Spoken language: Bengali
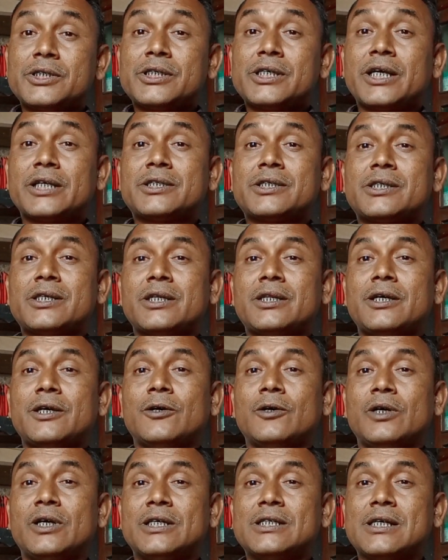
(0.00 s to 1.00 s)
স্যাঁতস্যাঁতে
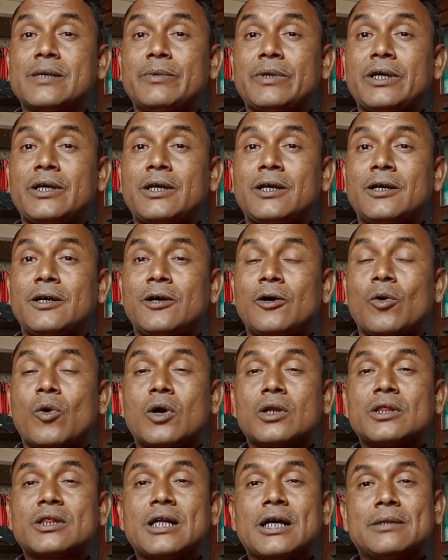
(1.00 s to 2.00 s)
হয়ে যাবে
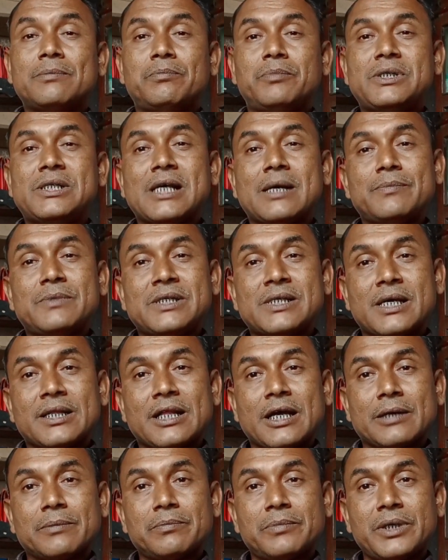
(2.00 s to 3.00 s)
অর্থাৎ ভিজা ভিজা
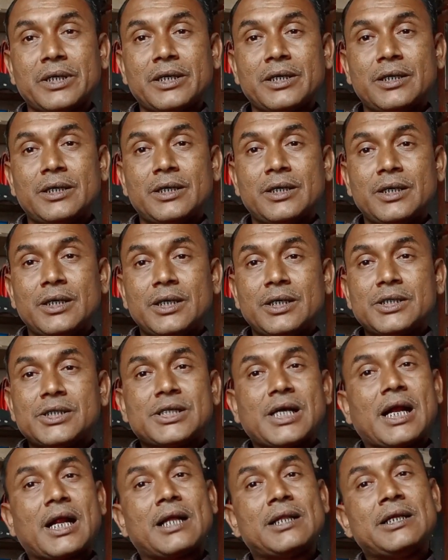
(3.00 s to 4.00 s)
থাকবে
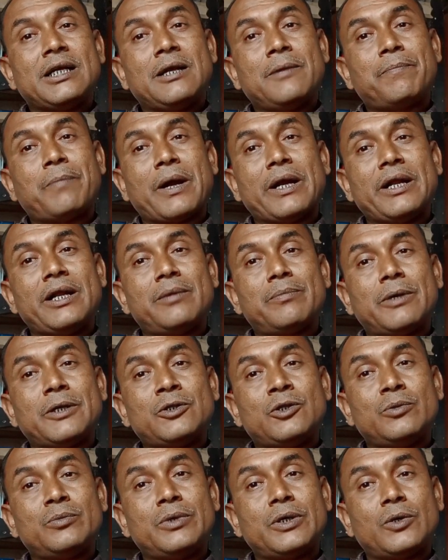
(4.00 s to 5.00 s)
সারাদিন পানির
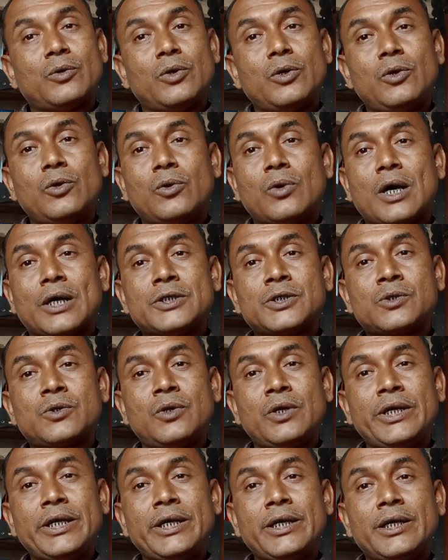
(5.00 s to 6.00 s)
মাধ্যমে রইল
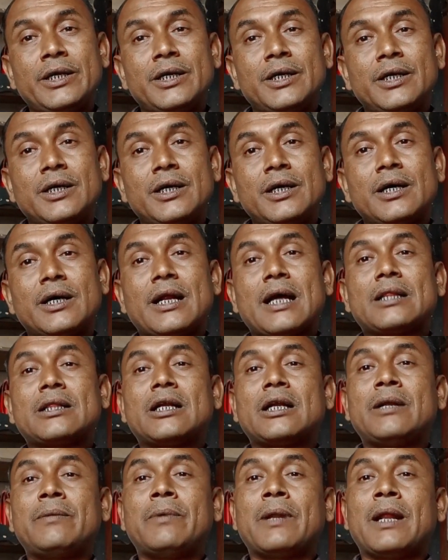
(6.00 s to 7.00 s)
ঘাসগুলি
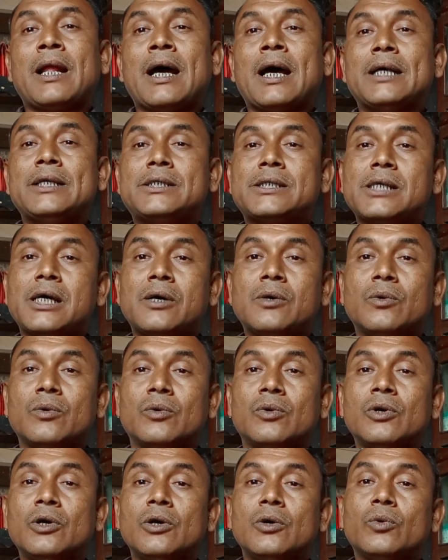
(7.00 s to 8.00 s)
রাত্রের বেলা আইসাও
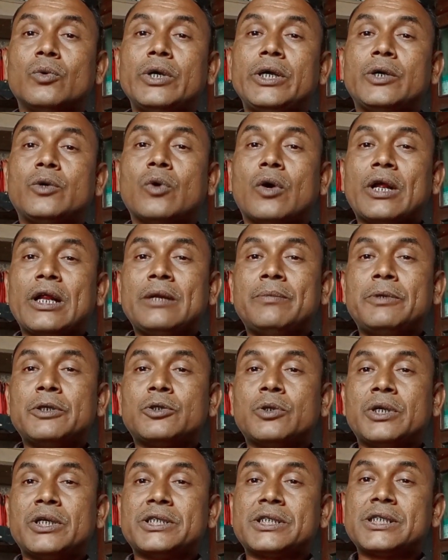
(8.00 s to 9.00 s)
ওই ঘরের
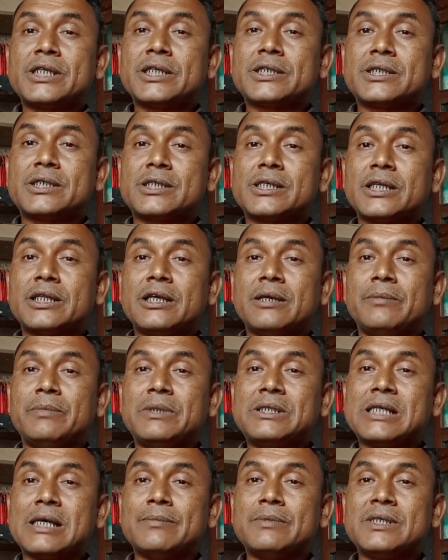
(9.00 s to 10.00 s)
ভিতরে স্যাঁতস্যাঁতে
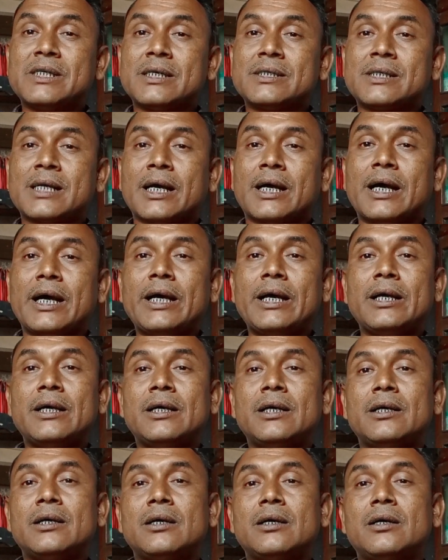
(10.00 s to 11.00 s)
ভিজা ভিজা জায়গায়
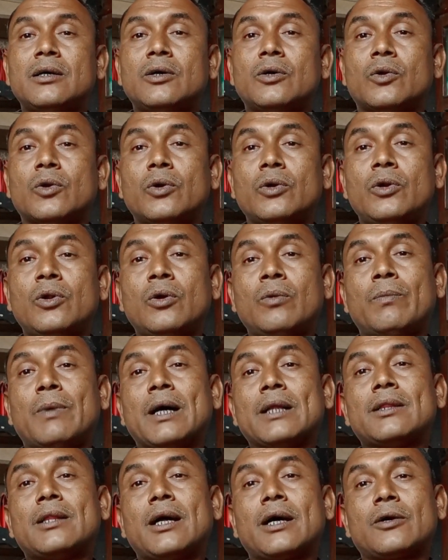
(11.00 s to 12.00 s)
রইল
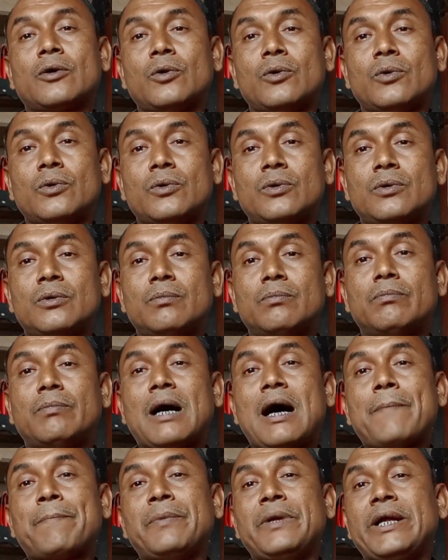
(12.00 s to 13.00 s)
বা থাকলো
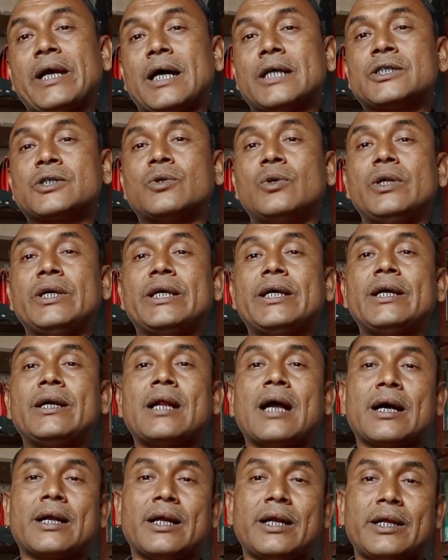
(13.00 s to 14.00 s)
বা আপনি হাঁসগুলিকে
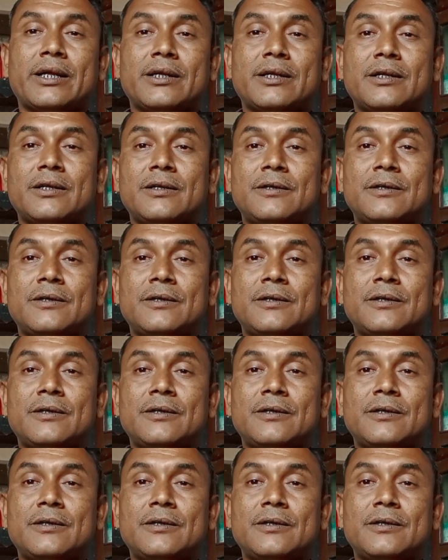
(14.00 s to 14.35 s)
রাখলেন